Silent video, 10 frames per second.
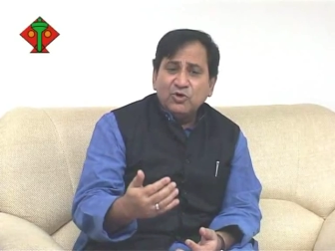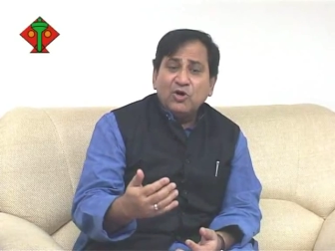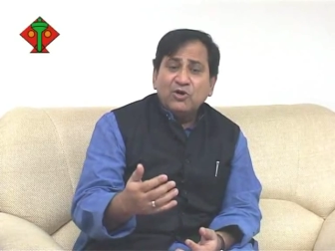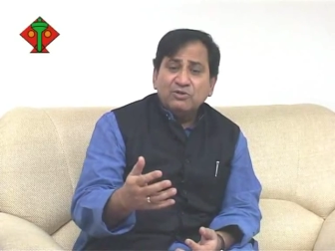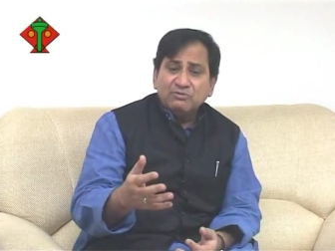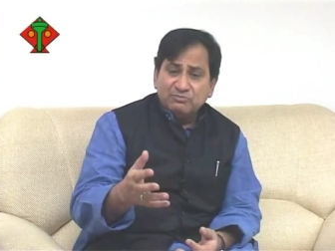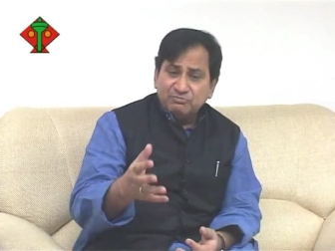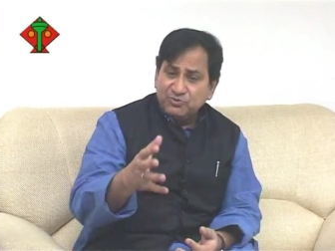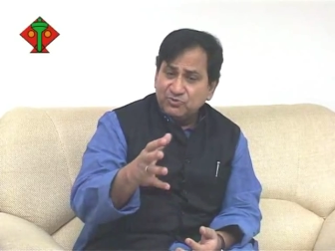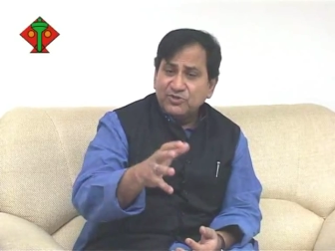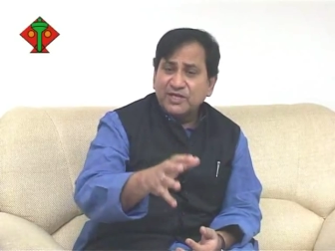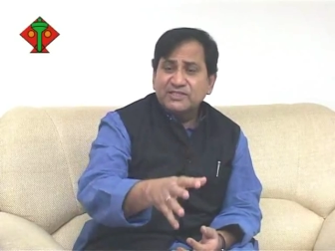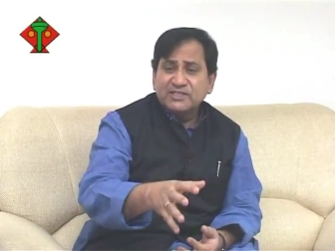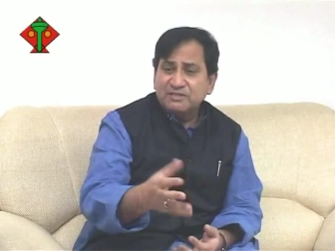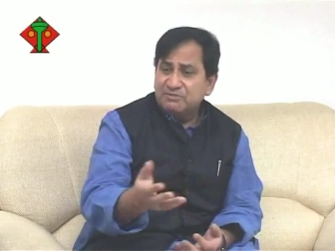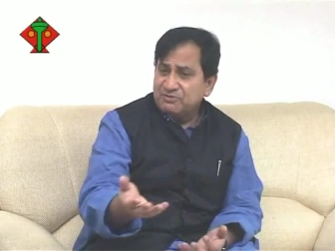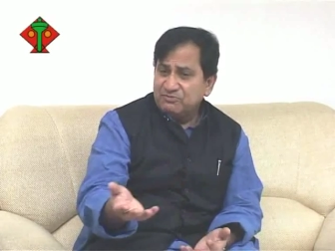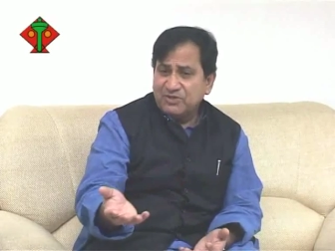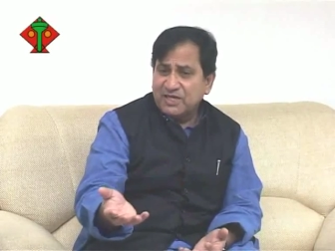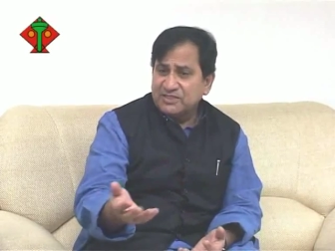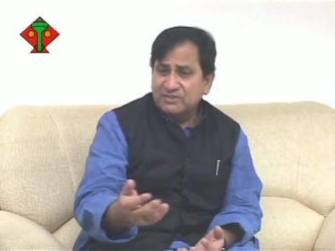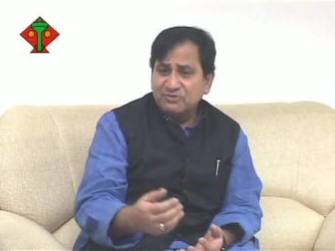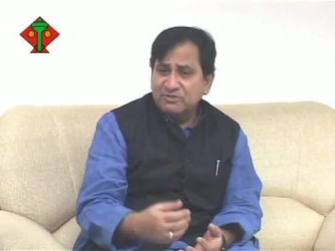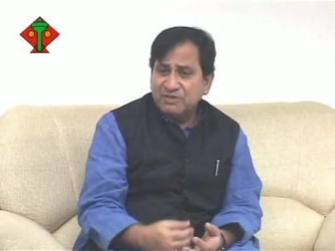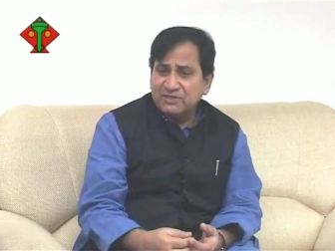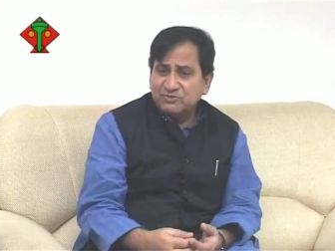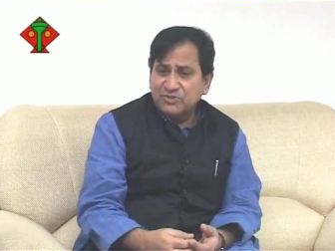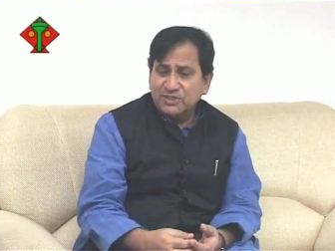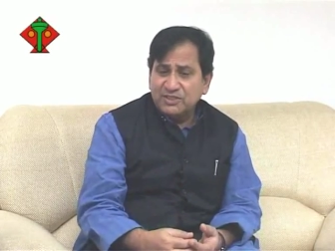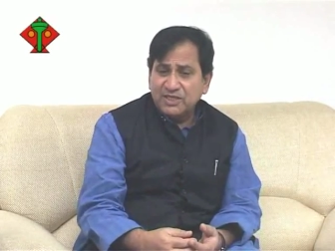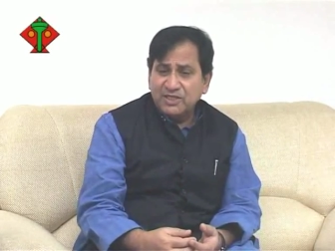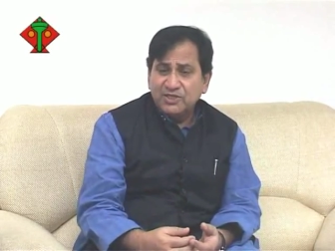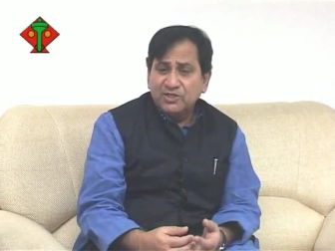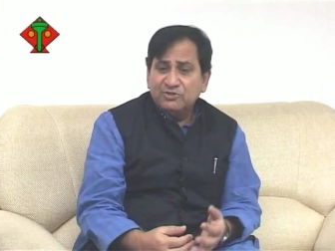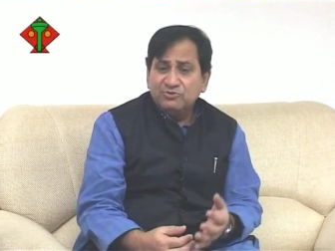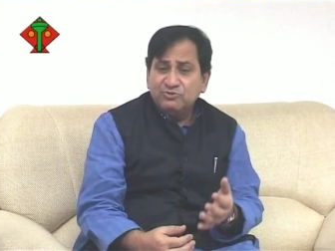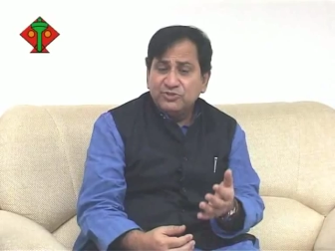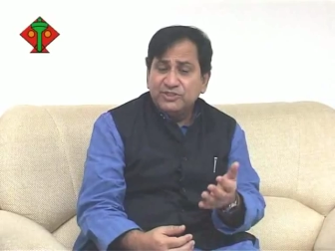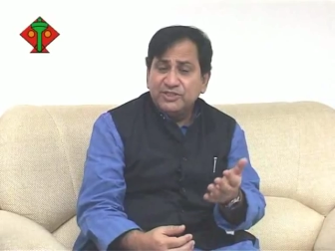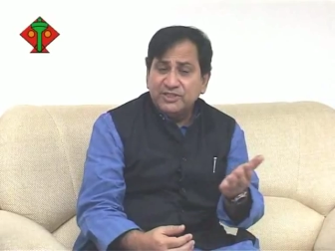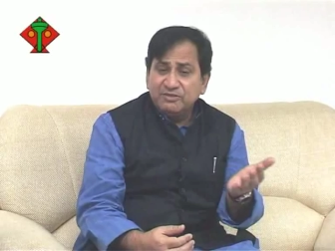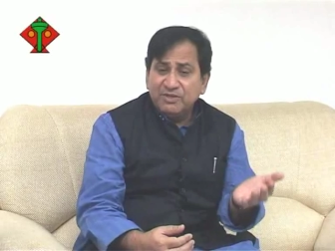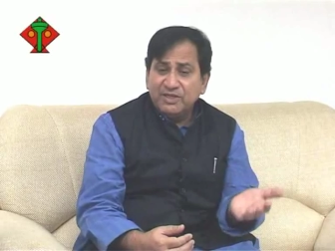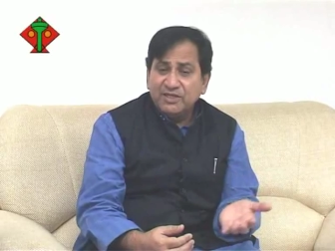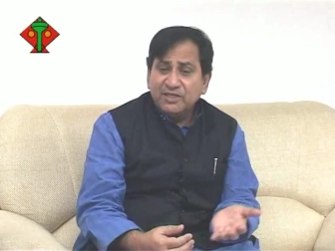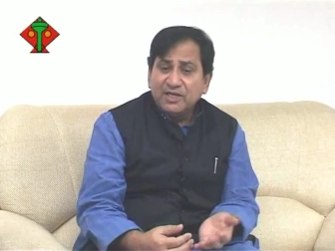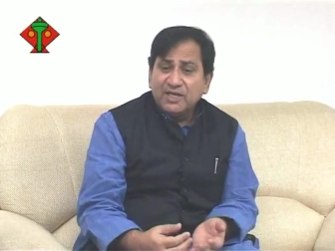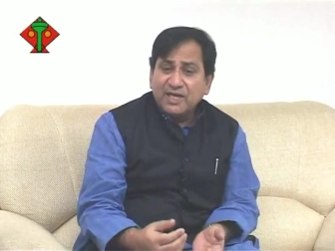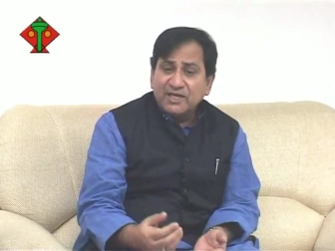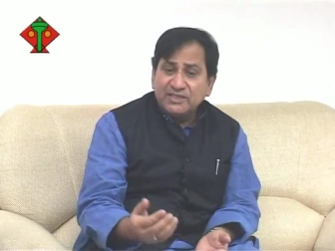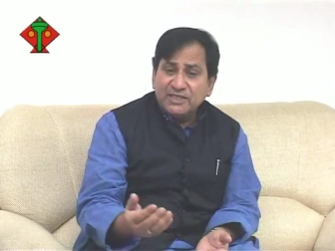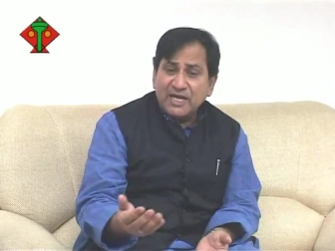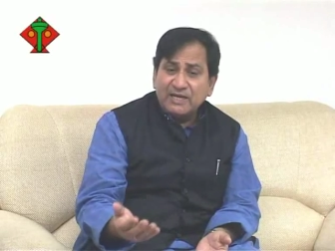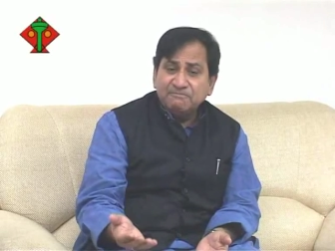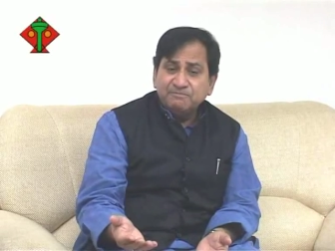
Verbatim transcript: तो और ब्यूरोक्रेसी की भी आजकल वही बात हो रही है जुडिशरी में कह दिया